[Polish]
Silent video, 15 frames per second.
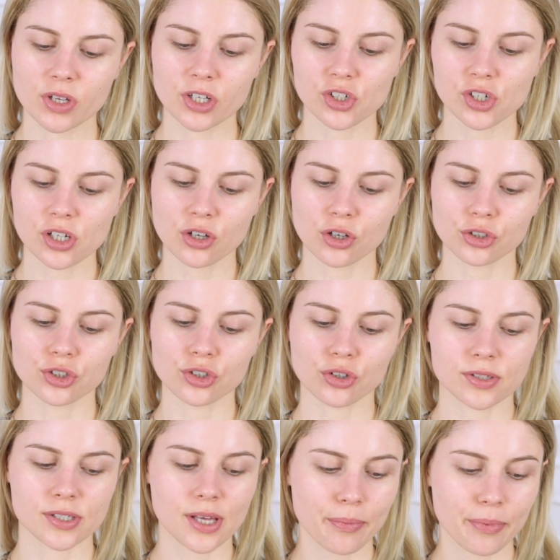Jeżeli chodzi
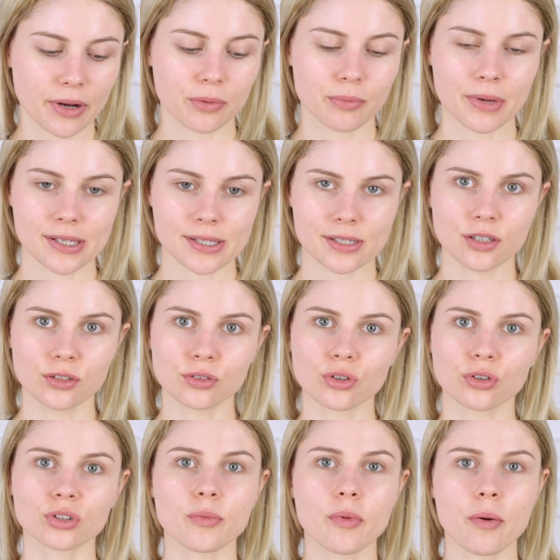o zapach maskin,
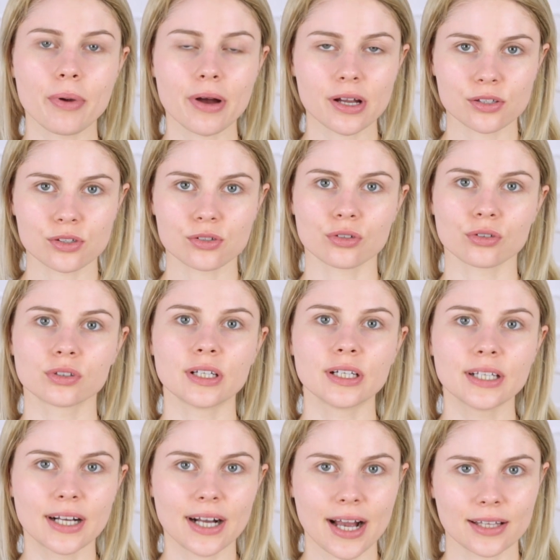to ona ma bardzo
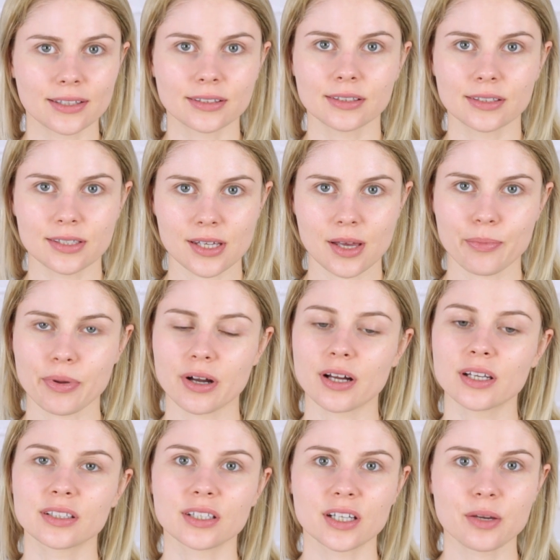delikatny zapach,
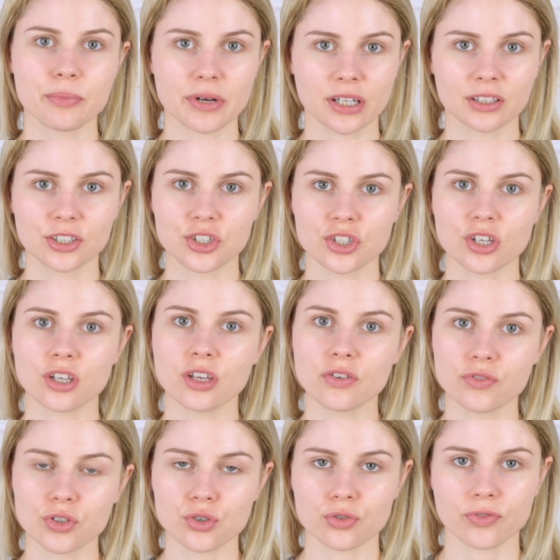ale taki praktycznie
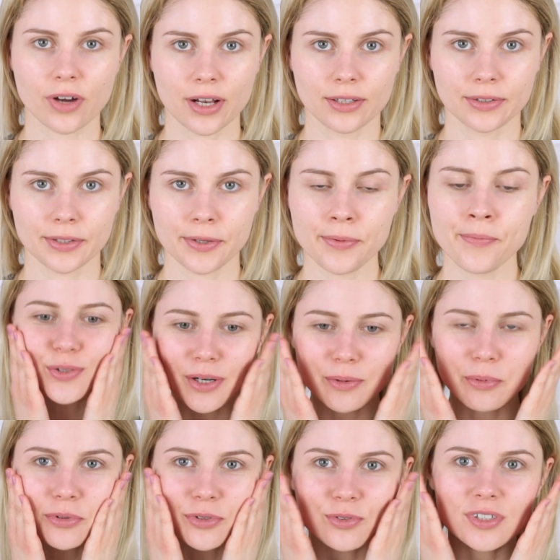niewyczuwalny.
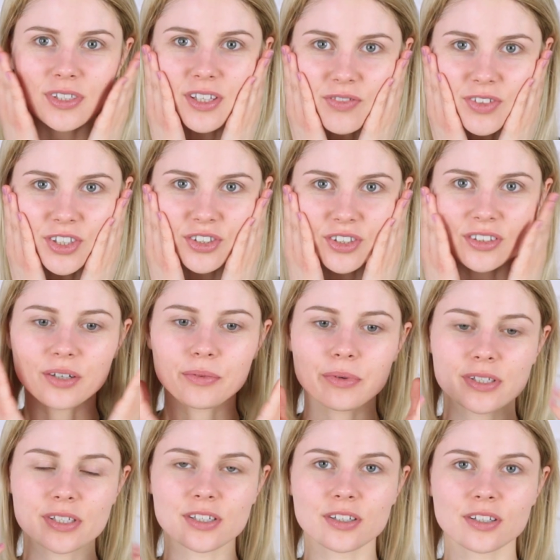Skóra po prostu jest nawilżona,
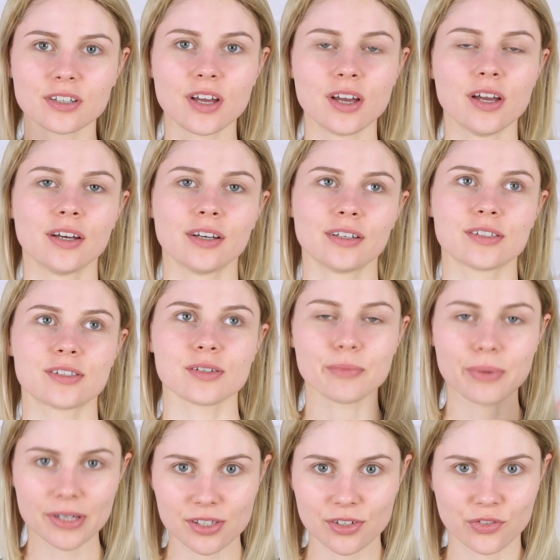maski
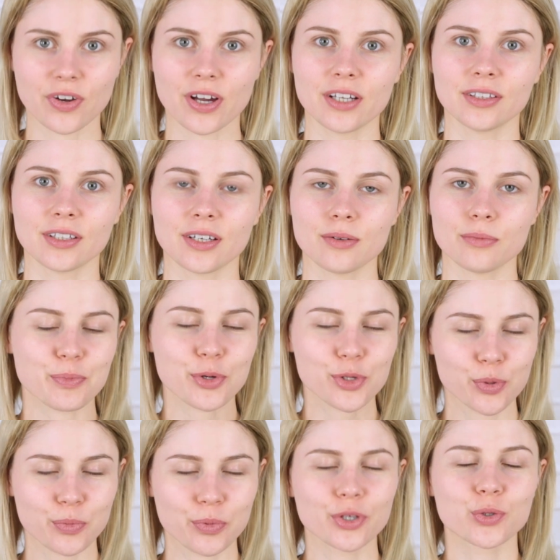są bardzo fajne,
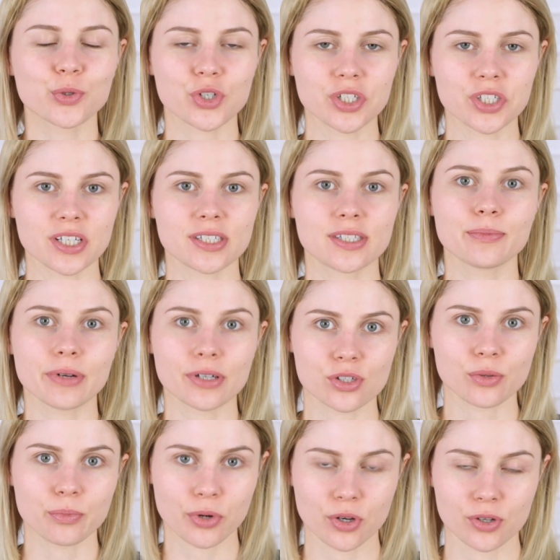sposób ich użycia jest
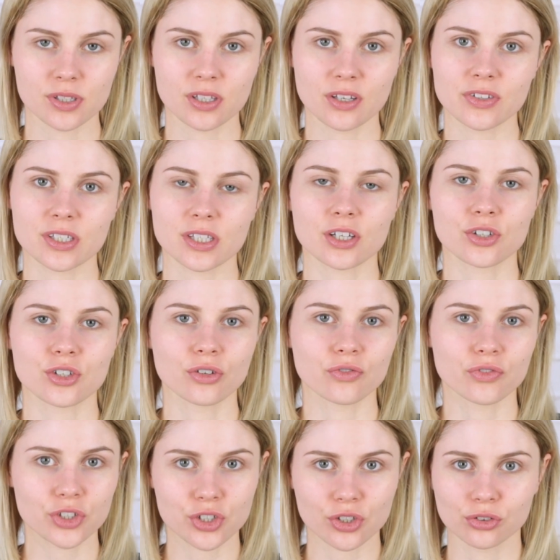bardzo prosty, wystarczy
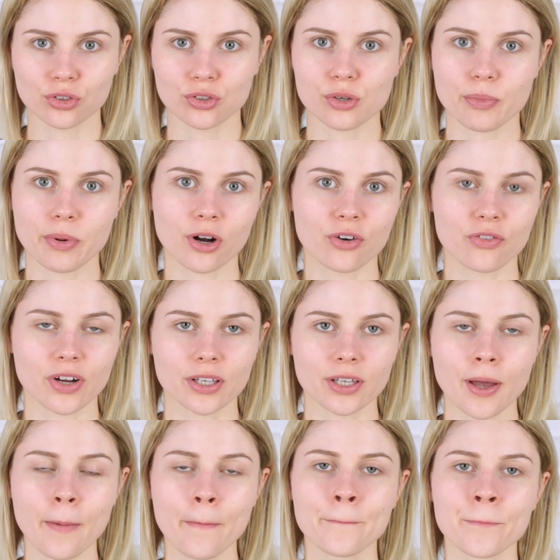ją wyciągnąć z
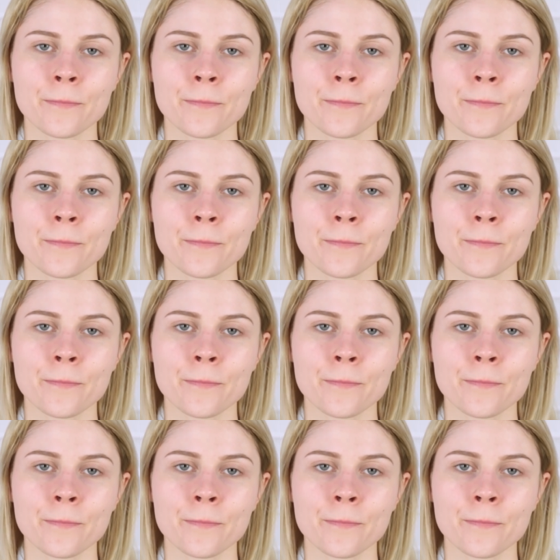opakowania